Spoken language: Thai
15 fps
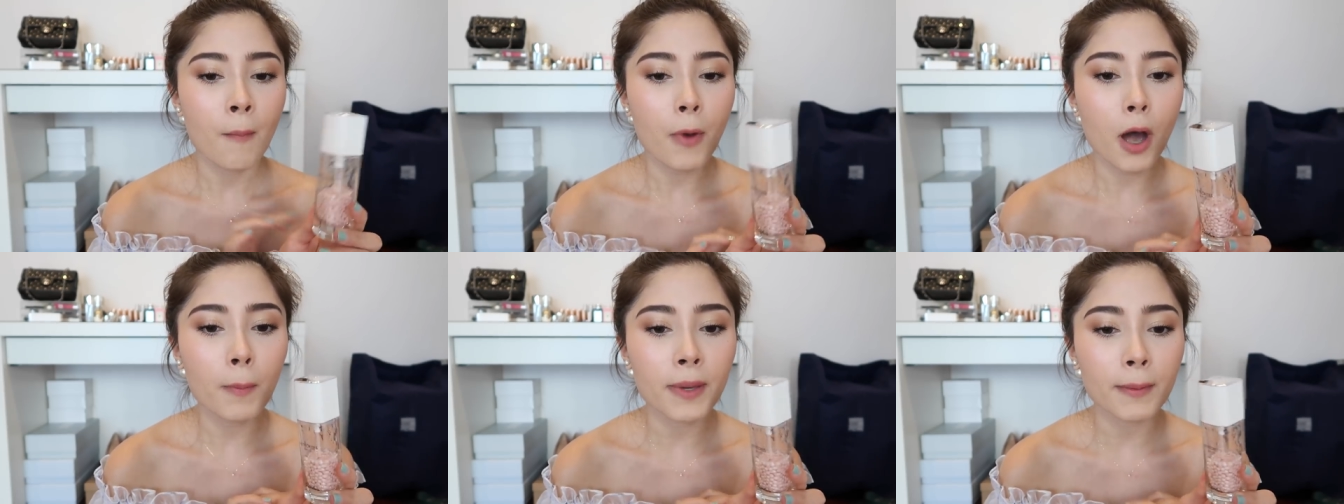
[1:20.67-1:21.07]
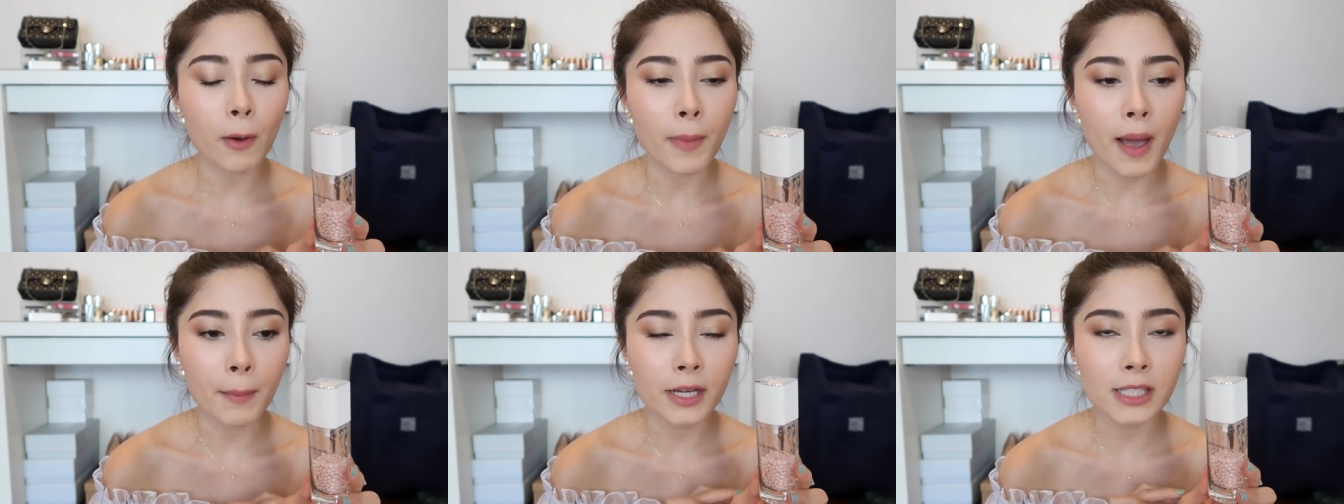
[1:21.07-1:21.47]
พอบีบอ
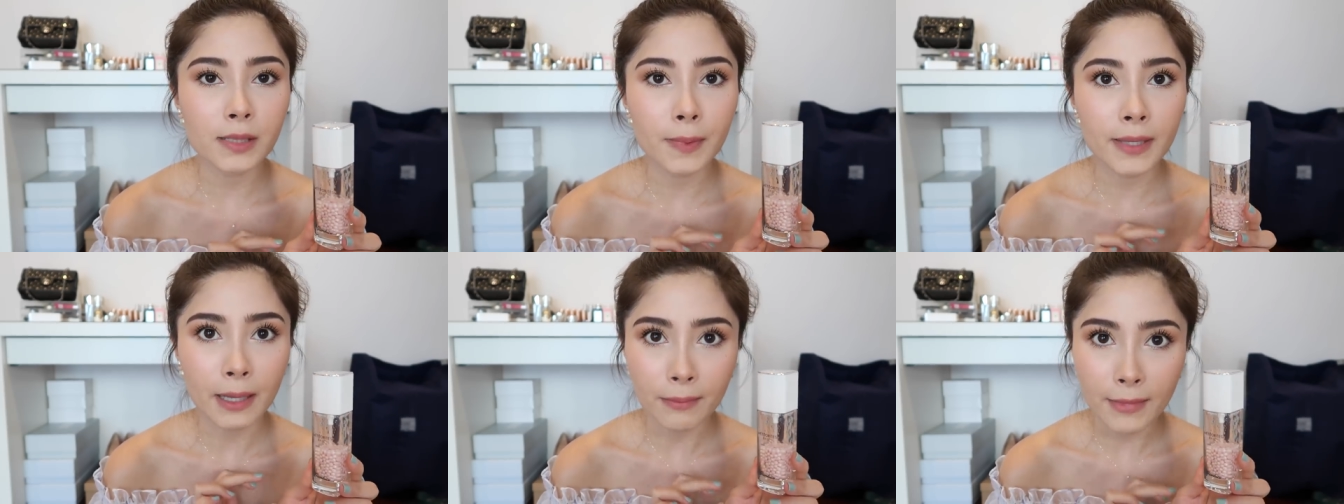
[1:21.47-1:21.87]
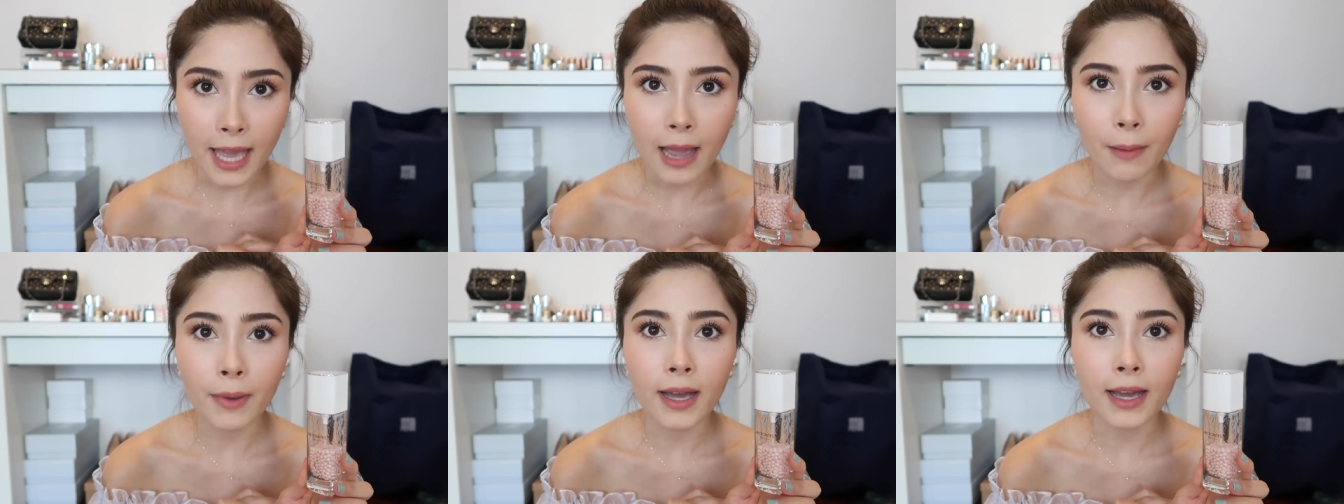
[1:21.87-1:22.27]
อกมามันก็จะเป็น
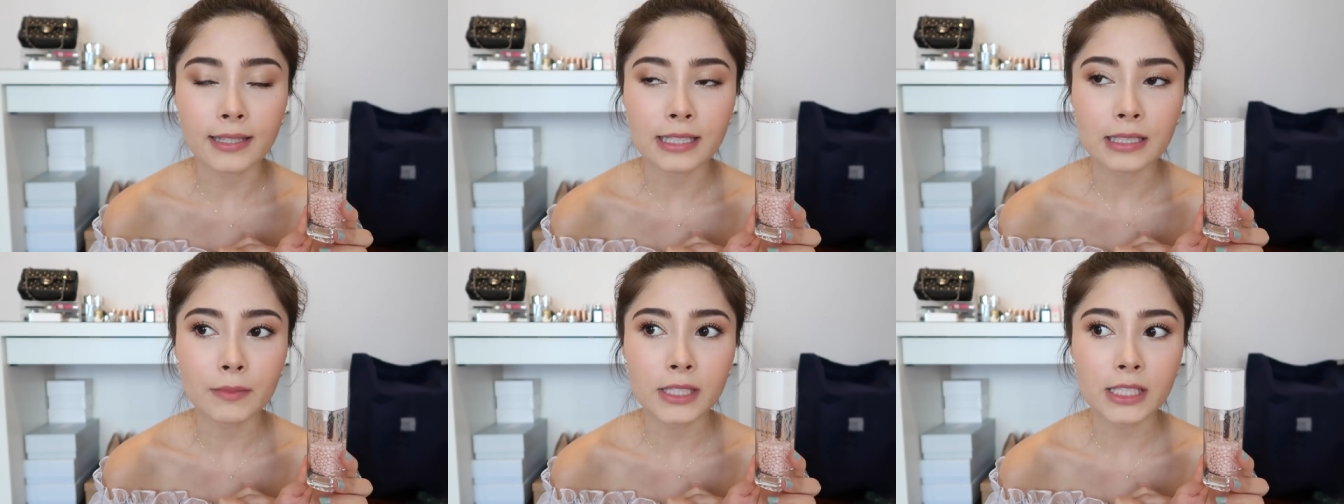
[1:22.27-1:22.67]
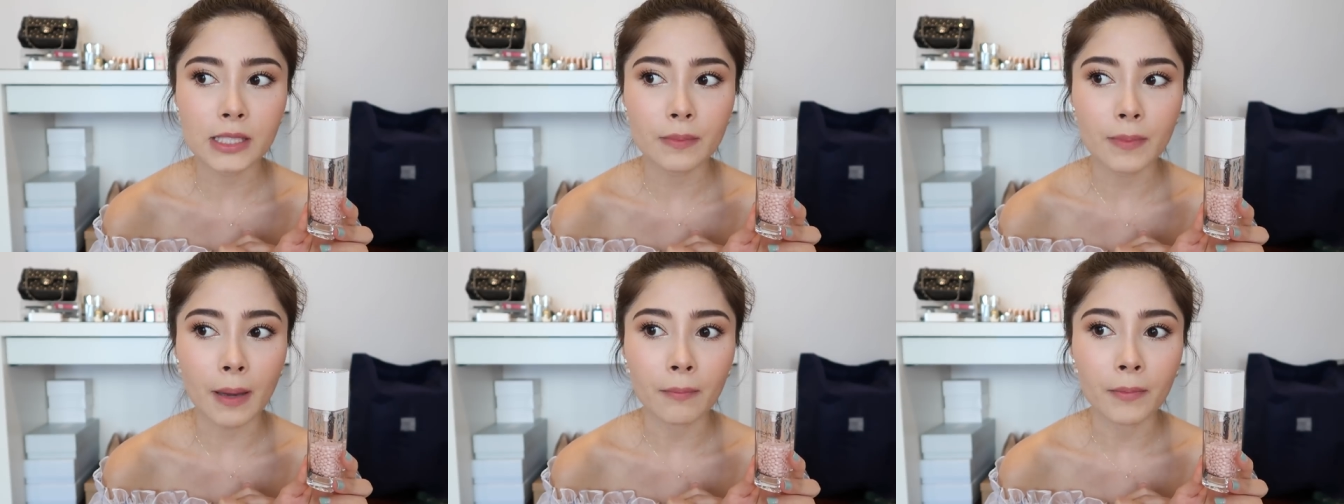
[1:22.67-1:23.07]
น้ำๆนะคะซึ่งมัน
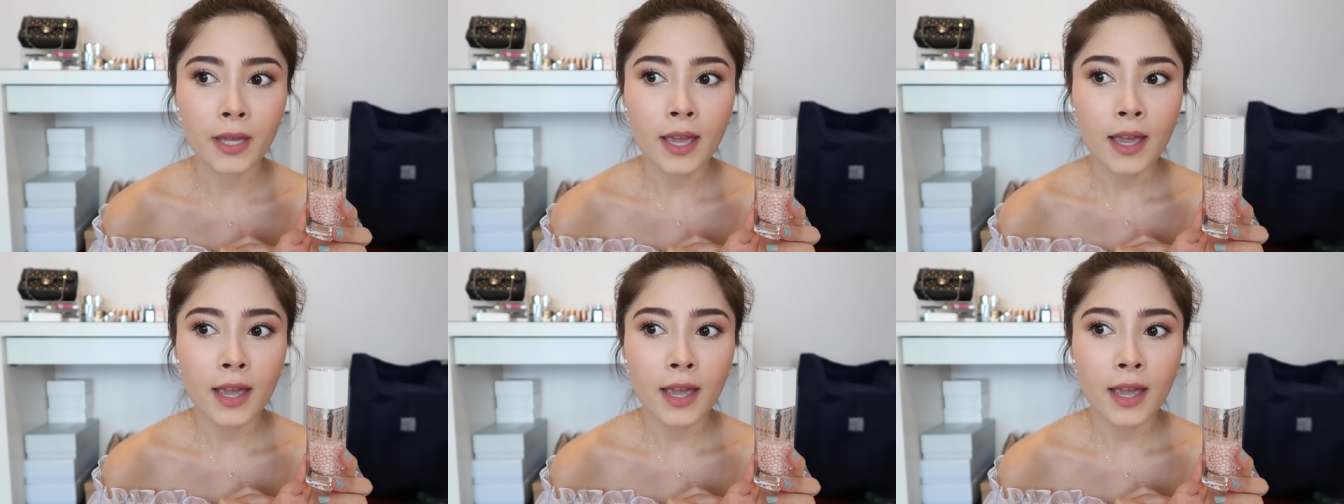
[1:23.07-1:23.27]
จะแบบ